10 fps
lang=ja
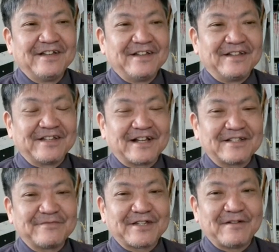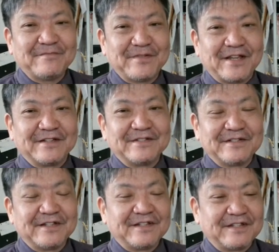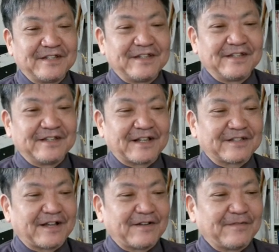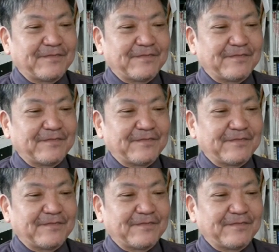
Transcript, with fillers: えー、ネガティブキャンペーンになった、